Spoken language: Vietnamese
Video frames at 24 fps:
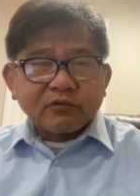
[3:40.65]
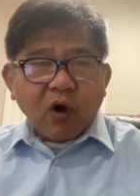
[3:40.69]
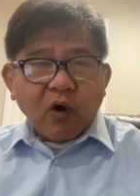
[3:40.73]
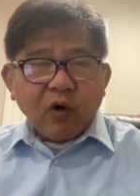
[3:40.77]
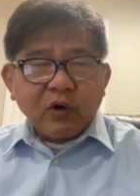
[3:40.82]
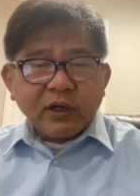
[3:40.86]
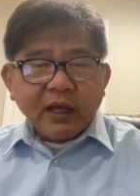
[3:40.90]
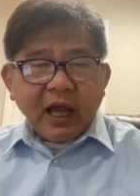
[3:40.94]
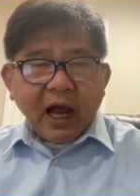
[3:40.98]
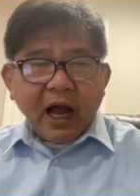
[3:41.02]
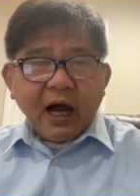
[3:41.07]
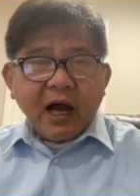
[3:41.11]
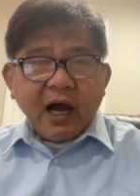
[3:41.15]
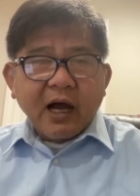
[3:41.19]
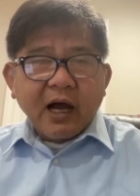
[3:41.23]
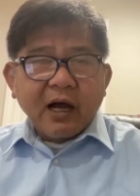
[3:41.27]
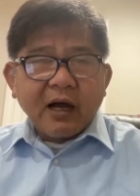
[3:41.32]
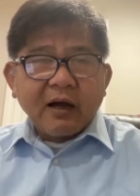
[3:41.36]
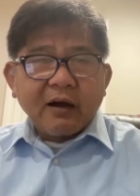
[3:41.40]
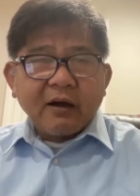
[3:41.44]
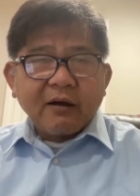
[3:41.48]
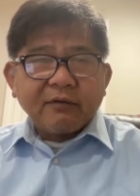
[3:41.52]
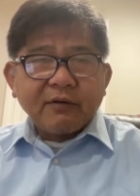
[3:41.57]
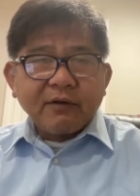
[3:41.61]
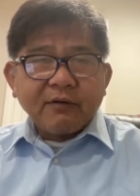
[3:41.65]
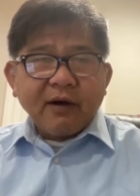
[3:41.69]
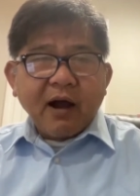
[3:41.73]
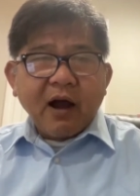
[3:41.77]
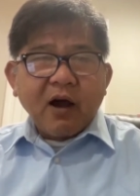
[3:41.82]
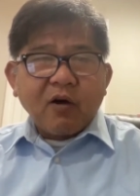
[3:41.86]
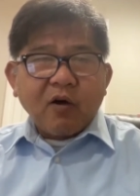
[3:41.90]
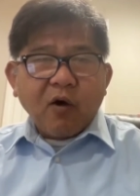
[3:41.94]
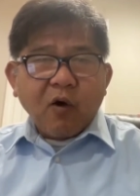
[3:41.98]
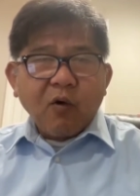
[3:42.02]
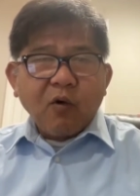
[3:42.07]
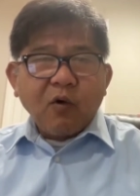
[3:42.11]
thôi ở với
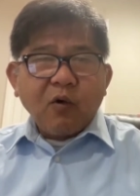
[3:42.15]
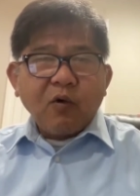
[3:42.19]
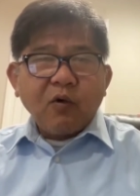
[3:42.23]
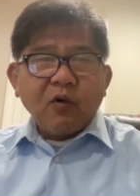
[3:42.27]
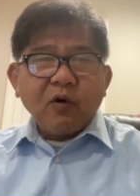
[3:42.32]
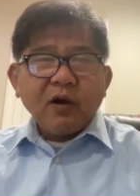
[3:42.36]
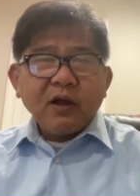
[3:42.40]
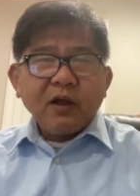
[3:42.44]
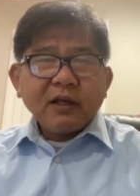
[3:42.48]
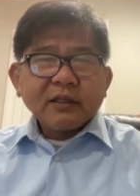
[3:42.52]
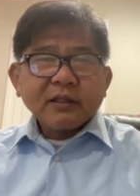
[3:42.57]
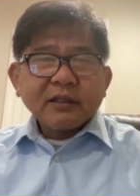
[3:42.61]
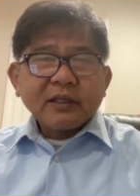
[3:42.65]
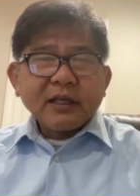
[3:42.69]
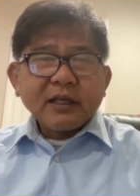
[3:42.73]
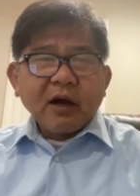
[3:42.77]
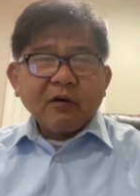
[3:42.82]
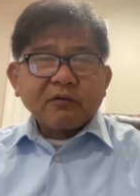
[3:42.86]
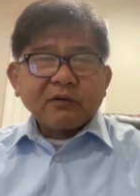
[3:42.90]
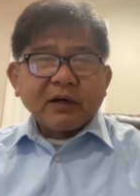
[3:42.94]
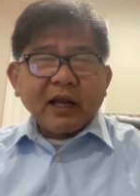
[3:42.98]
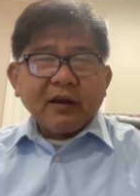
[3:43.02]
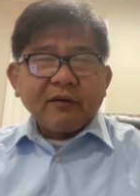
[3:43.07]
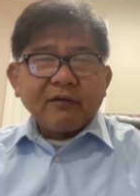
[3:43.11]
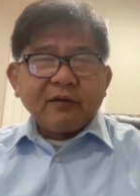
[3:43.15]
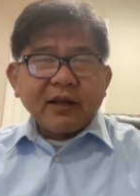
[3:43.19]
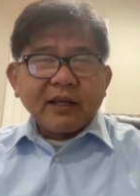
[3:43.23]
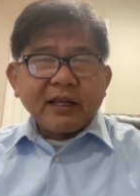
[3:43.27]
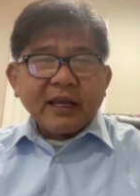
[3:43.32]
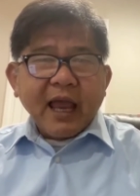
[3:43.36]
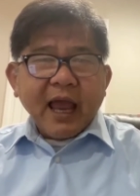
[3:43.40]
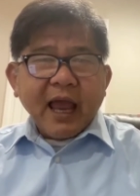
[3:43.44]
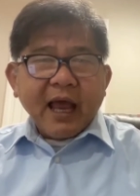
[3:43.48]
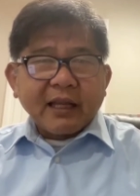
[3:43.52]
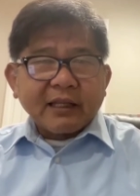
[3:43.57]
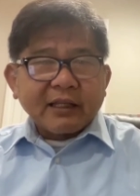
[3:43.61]
vợ cũ thì ông này
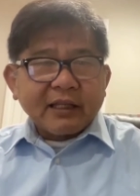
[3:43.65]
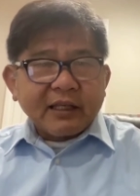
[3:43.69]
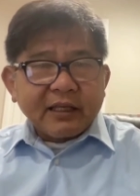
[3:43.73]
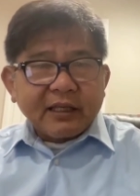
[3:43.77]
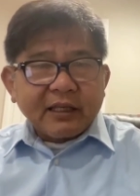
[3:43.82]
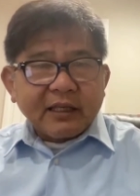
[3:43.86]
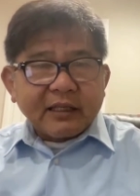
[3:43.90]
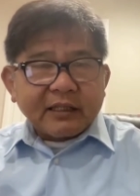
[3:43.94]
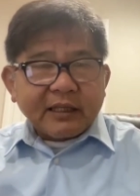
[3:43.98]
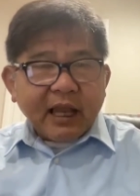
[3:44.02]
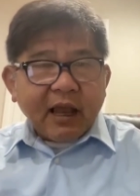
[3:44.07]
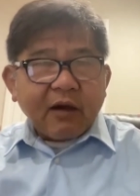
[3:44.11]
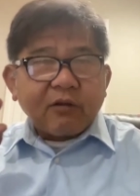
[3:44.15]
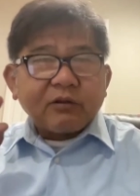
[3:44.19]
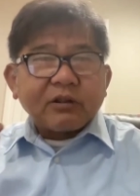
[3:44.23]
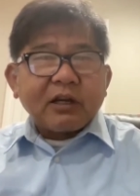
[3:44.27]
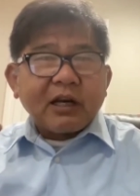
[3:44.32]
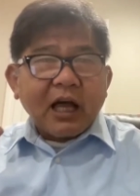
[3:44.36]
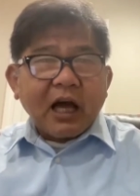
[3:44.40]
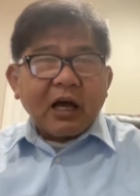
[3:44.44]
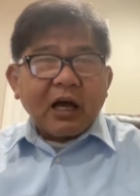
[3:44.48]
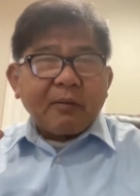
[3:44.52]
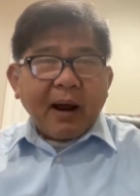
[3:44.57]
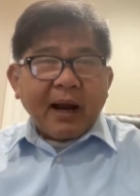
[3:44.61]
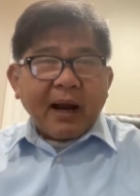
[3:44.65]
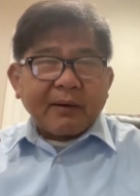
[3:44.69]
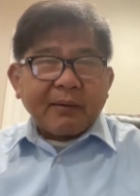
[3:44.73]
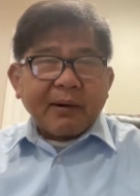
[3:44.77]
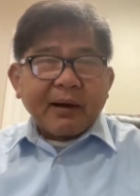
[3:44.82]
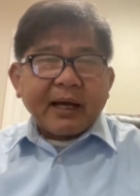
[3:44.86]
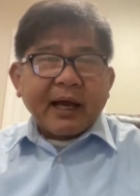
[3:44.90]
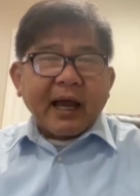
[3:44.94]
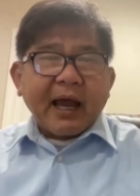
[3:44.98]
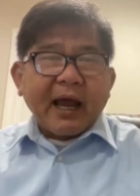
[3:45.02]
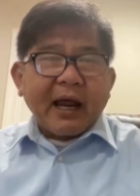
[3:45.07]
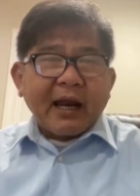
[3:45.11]
về nhà thì theo như lời bà
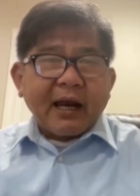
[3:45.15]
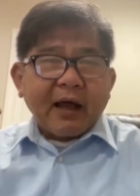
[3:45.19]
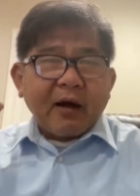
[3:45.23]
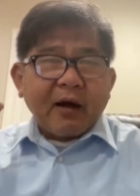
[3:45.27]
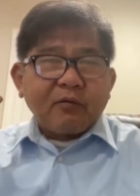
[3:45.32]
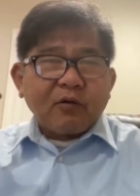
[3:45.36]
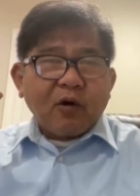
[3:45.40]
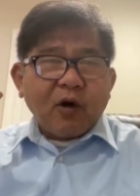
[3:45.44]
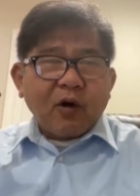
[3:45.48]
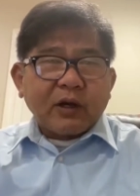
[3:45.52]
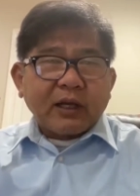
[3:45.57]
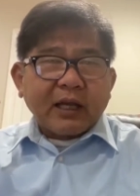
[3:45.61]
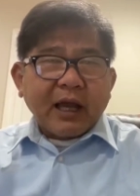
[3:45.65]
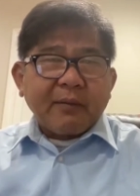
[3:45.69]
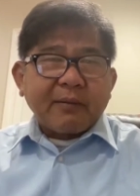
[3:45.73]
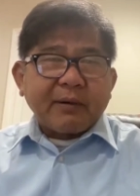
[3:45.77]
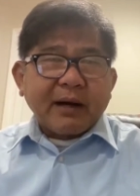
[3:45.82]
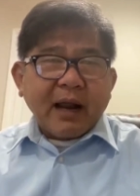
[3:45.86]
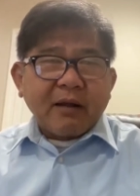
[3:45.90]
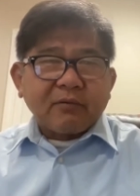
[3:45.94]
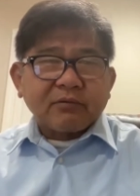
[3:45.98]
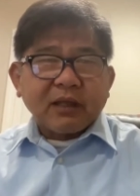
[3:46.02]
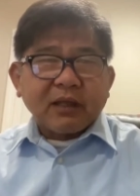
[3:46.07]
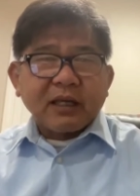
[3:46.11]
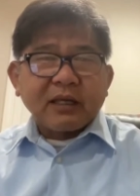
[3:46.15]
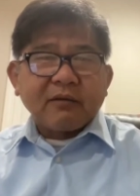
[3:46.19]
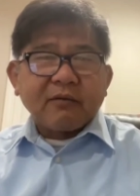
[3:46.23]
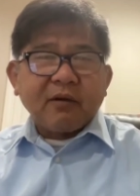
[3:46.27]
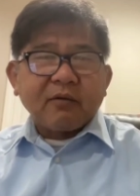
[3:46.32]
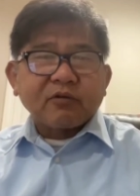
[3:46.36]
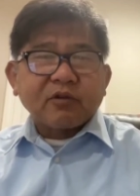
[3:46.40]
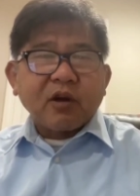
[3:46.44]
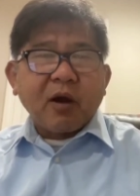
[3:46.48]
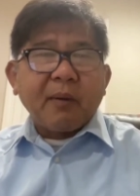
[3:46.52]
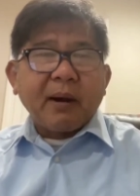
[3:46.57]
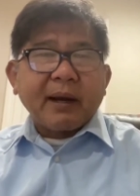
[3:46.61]
này bác kể là ông coi camera ông thấy
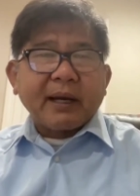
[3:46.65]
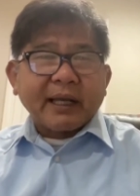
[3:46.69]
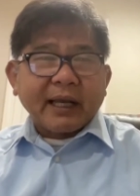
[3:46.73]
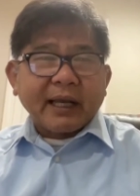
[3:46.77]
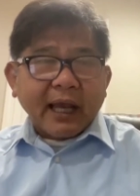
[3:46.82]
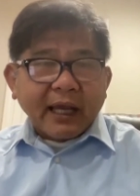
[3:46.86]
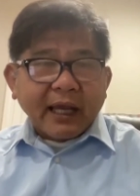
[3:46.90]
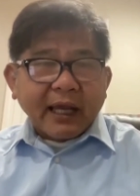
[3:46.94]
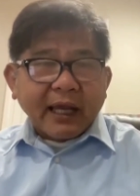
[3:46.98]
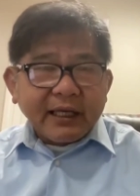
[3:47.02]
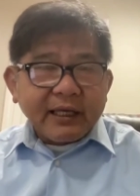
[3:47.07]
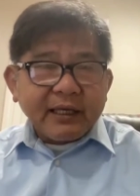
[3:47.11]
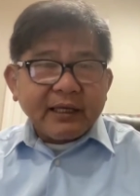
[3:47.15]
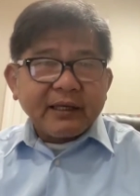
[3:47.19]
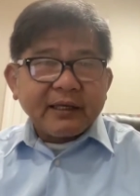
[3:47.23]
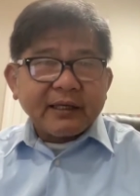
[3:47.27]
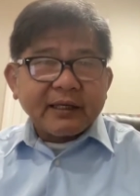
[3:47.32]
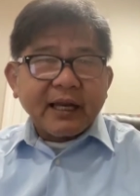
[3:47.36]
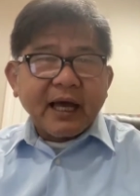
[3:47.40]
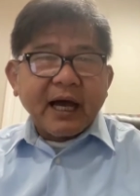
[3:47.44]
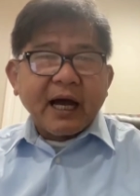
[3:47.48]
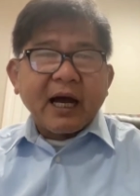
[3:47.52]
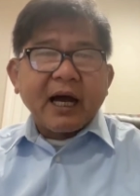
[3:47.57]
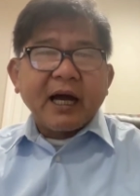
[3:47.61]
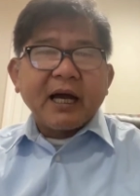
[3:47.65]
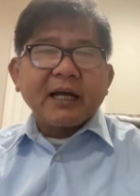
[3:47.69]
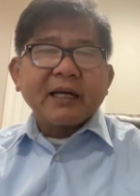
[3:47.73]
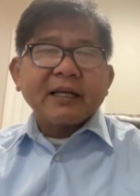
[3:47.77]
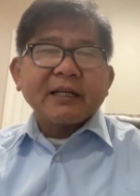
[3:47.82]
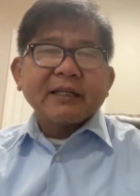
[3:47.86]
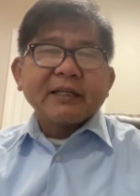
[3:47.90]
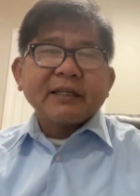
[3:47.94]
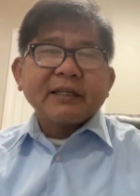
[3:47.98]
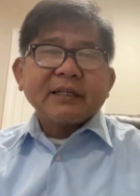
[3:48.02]
được ông cho bà này nghỉ đó